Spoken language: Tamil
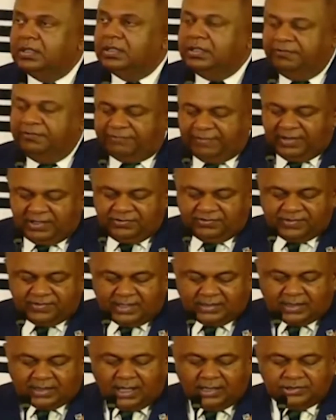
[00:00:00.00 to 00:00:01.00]

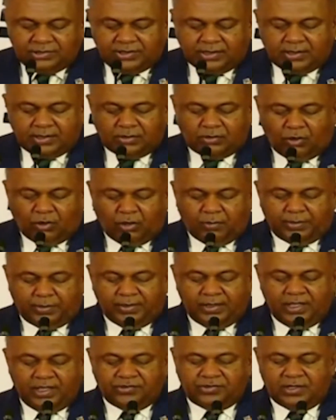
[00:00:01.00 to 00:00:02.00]
ஏற்படுத்தப்பட்டு நாற்பது ஆண்டுகள்
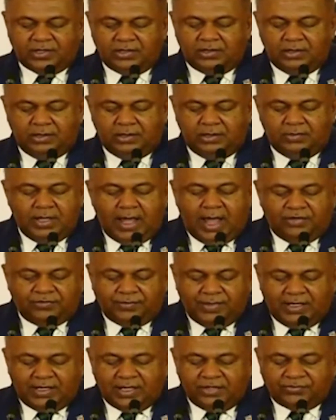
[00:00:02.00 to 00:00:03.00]
பூர்த்தியாகின்ற நிலையில்
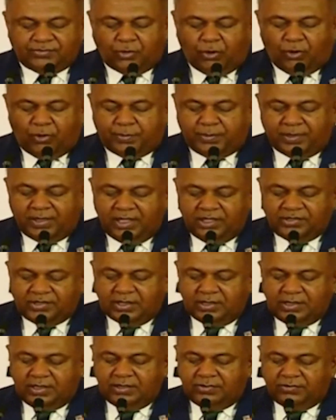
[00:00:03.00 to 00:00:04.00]
ஆண்டு
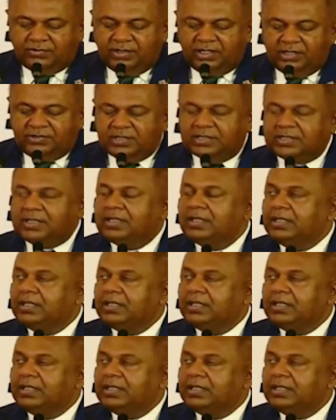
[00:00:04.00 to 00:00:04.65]
பூர்த்தியை கொண்டாடும்